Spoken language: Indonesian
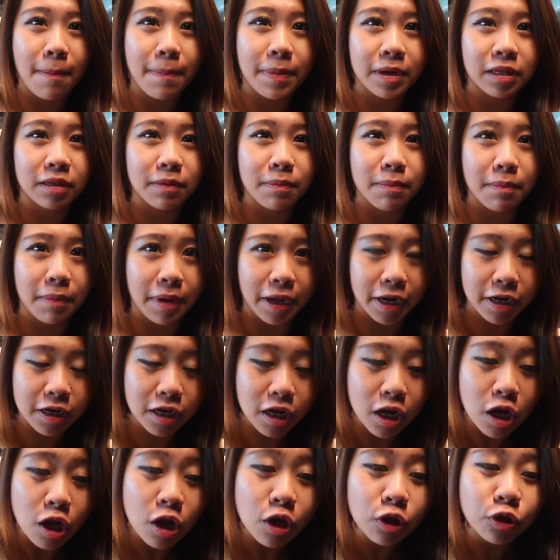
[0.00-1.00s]
apartemen
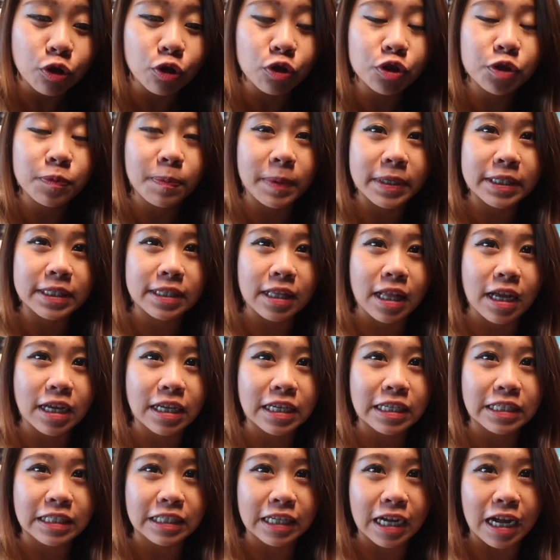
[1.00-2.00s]
terus pas
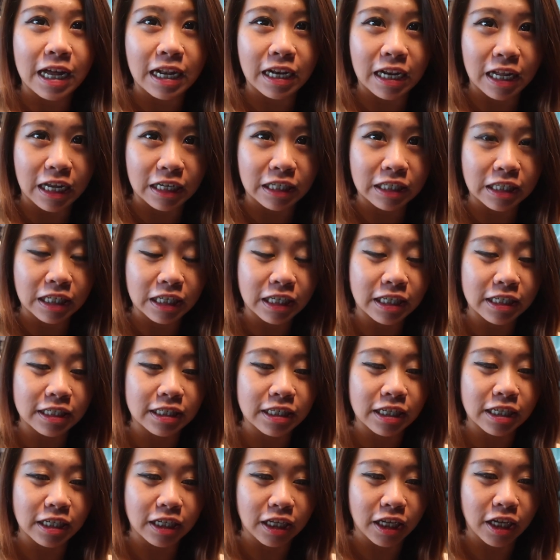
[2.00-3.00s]
lagi jalan naik ke
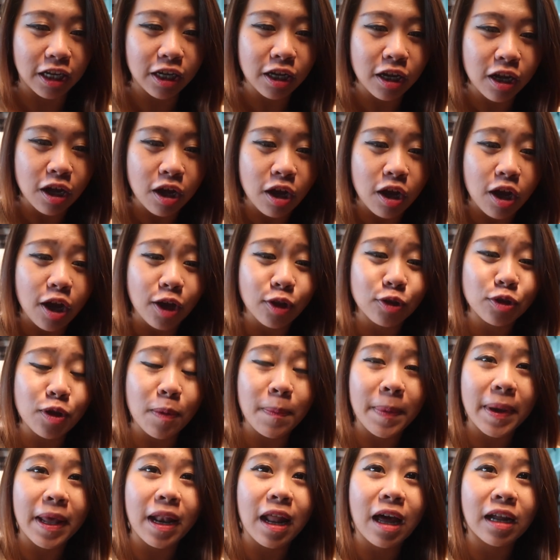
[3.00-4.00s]
sini
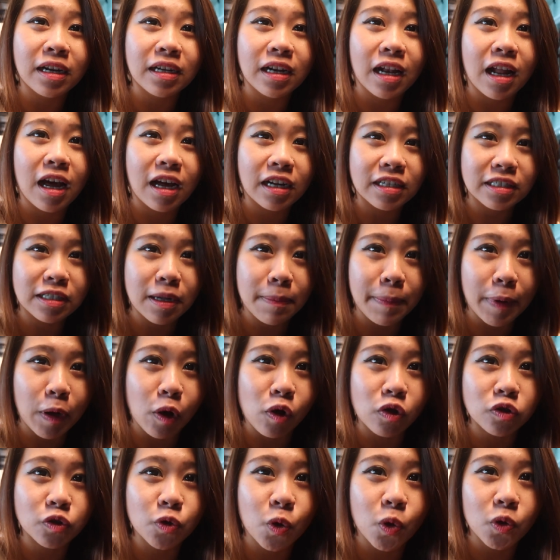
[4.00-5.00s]
sampai lari-lari sampai
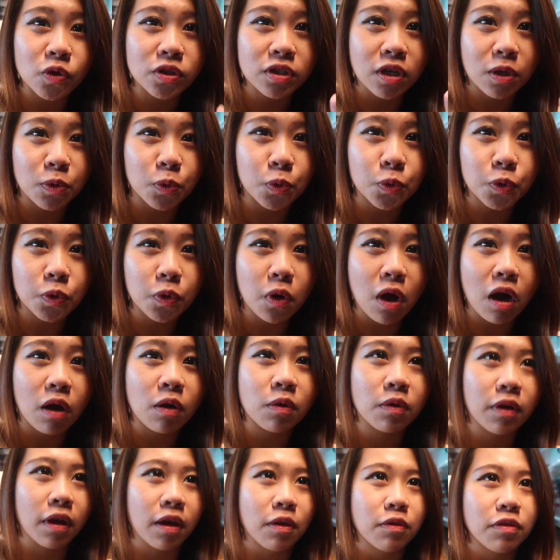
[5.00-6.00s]
ngos-ngosan untung
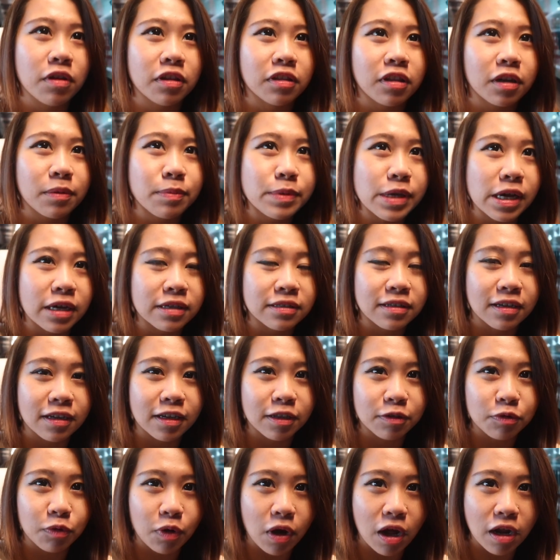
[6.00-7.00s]
aku kayak udah terbiasa
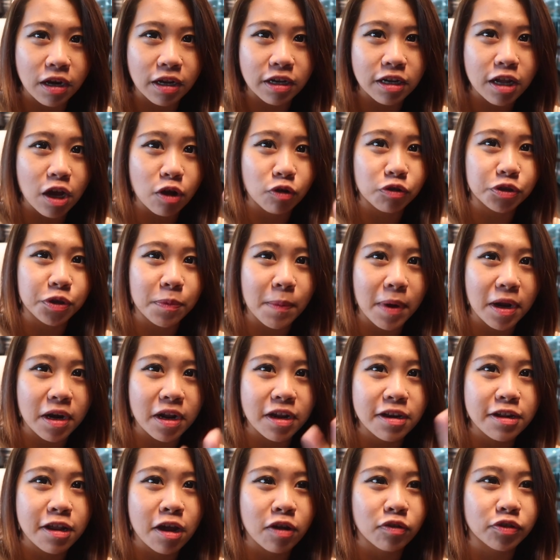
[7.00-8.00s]
gitu kan ini harus kemana
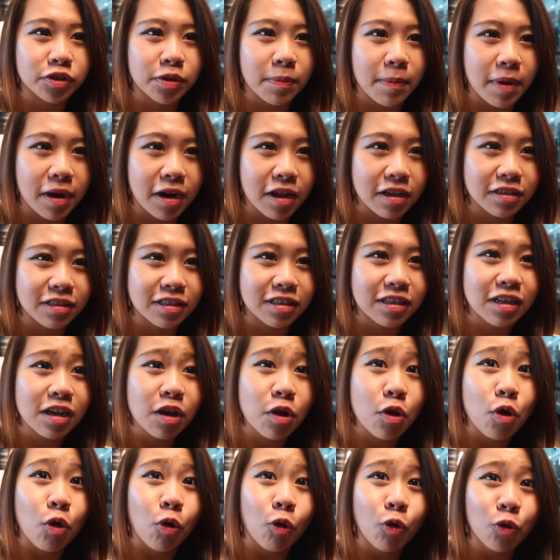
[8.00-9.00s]
ini harus kemana jadi
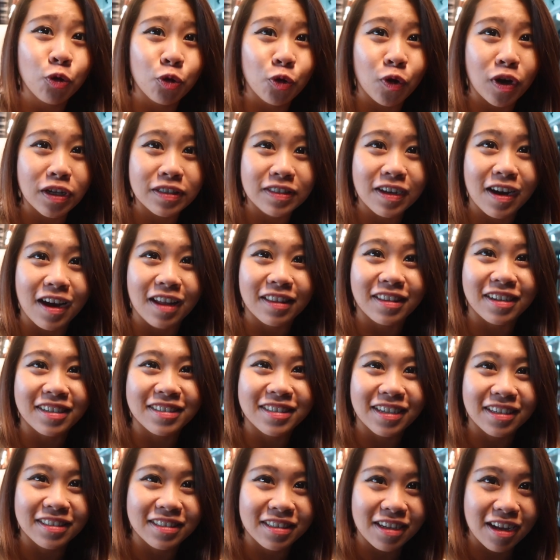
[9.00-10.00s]
untung aja nggak
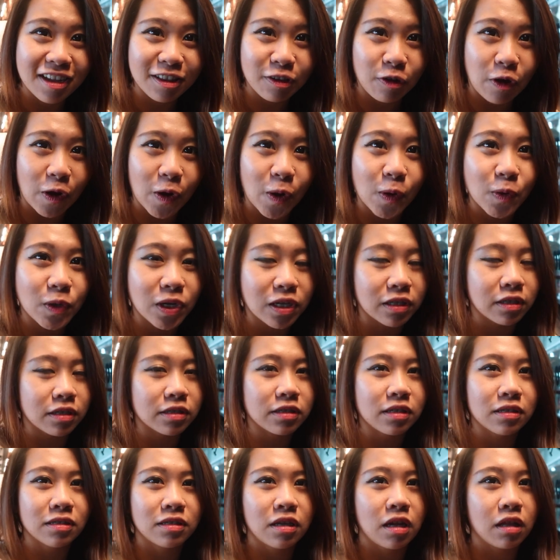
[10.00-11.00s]
tersesat kalau udah
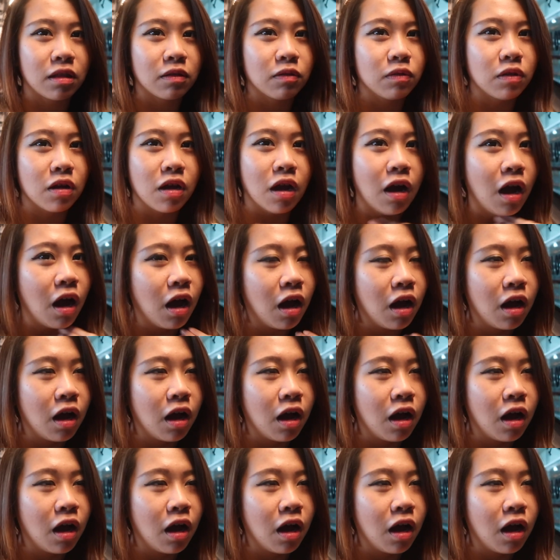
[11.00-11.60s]
tersesat udah